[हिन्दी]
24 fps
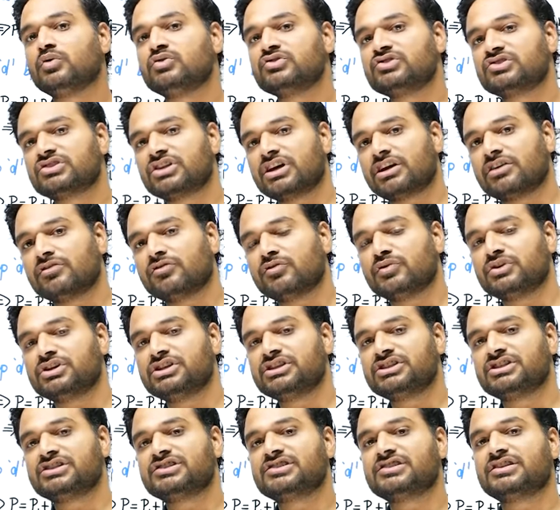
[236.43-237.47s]
उस तरफ
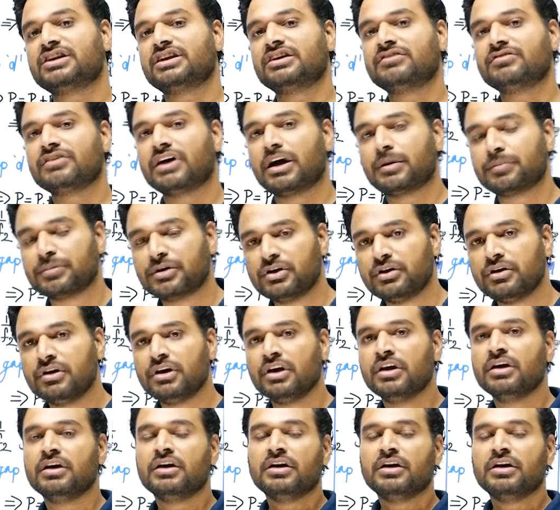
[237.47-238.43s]
होंगी जिस तरफ आपकी